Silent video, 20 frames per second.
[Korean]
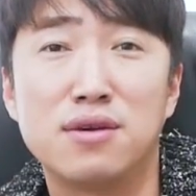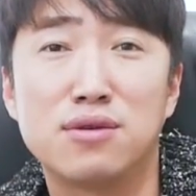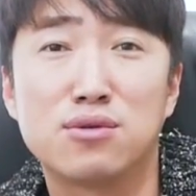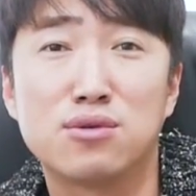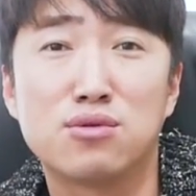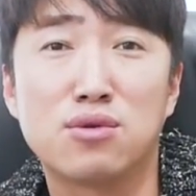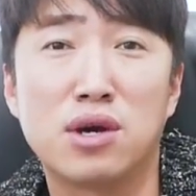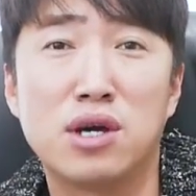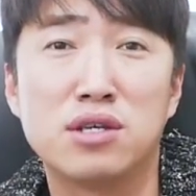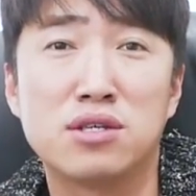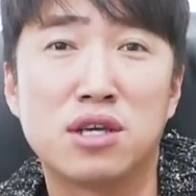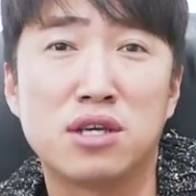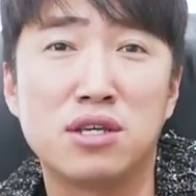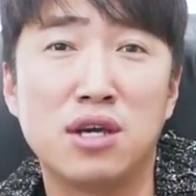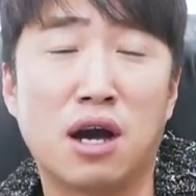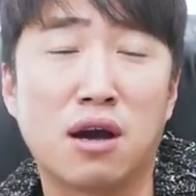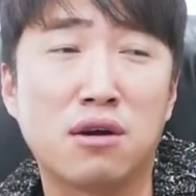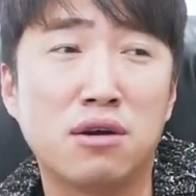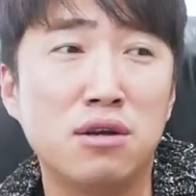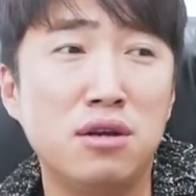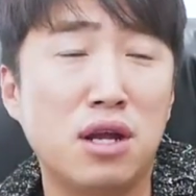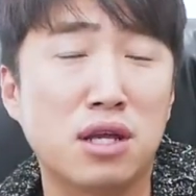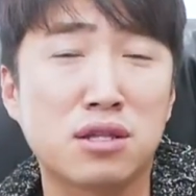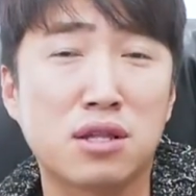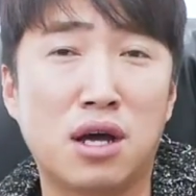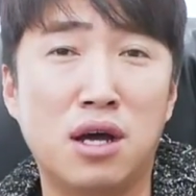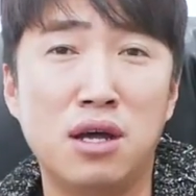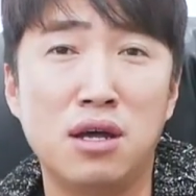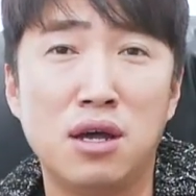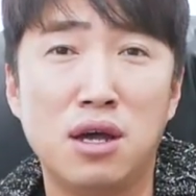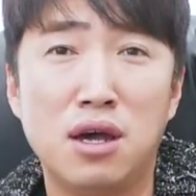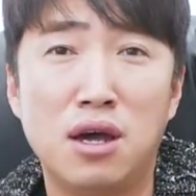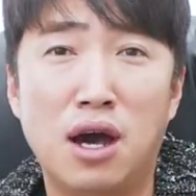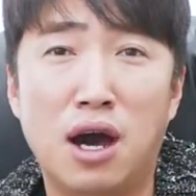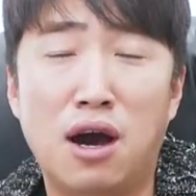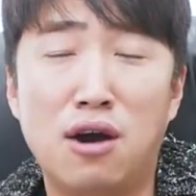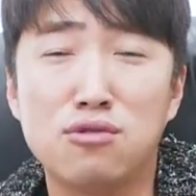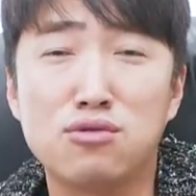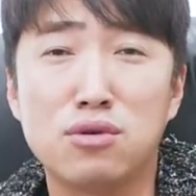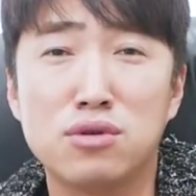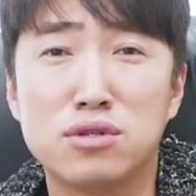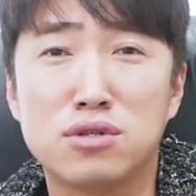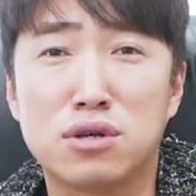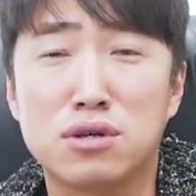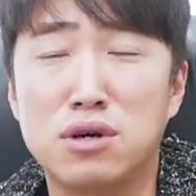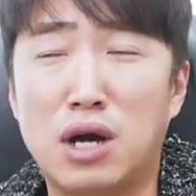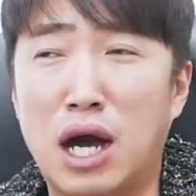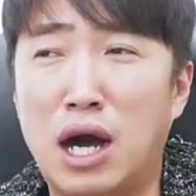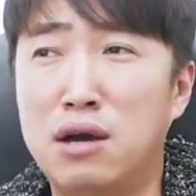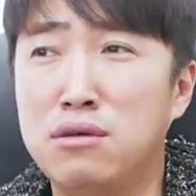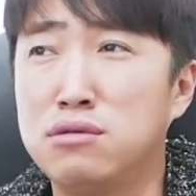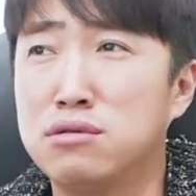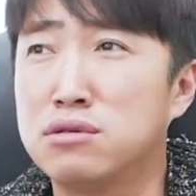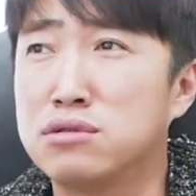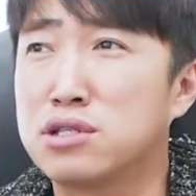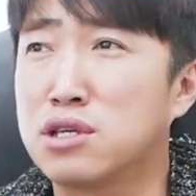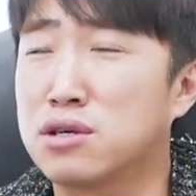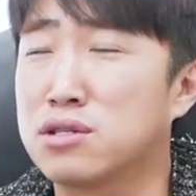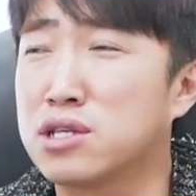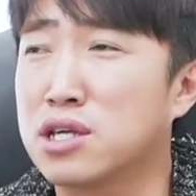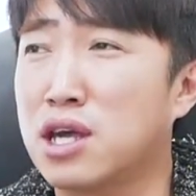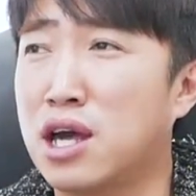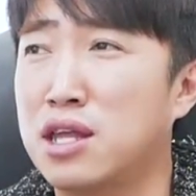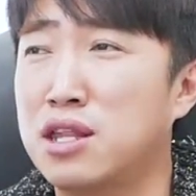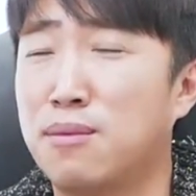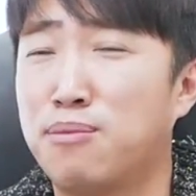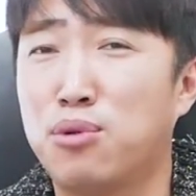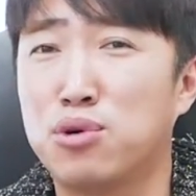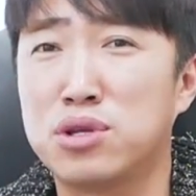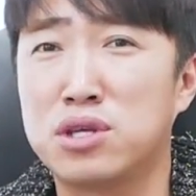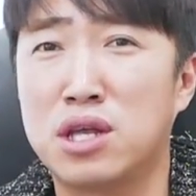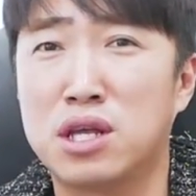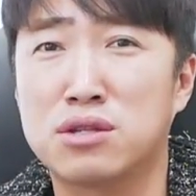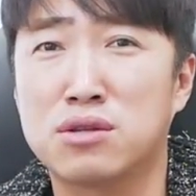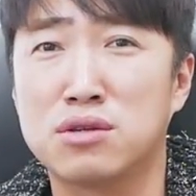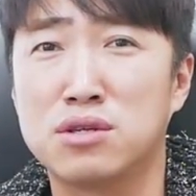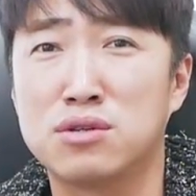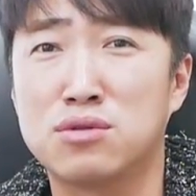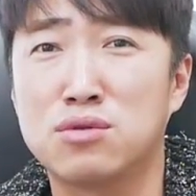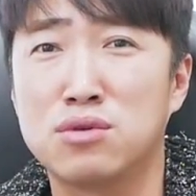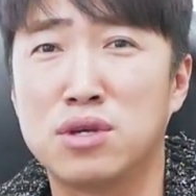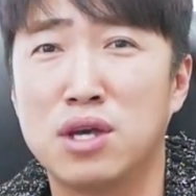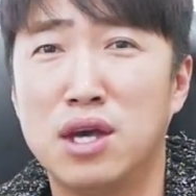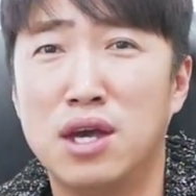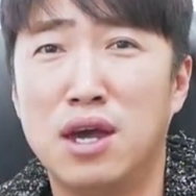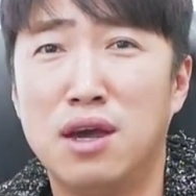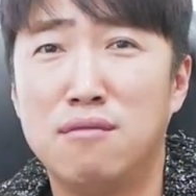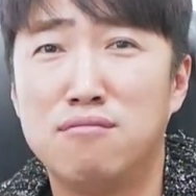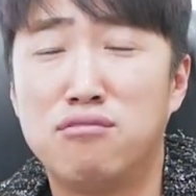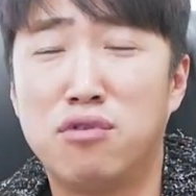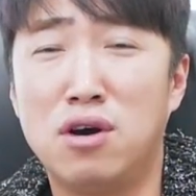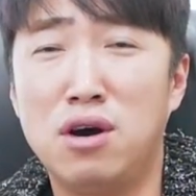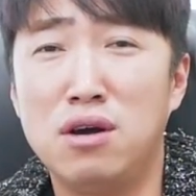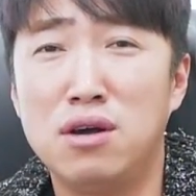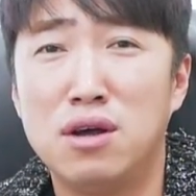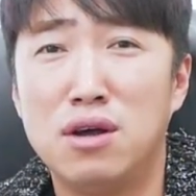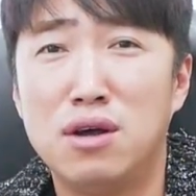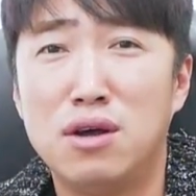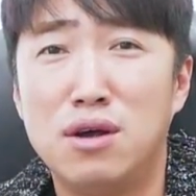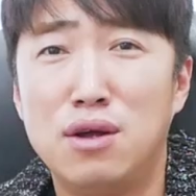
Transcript: 조조가 이제 야 큰일 났다. 하우던 저거 아유 저 새끼 하나 보내놨더니 또 뭐?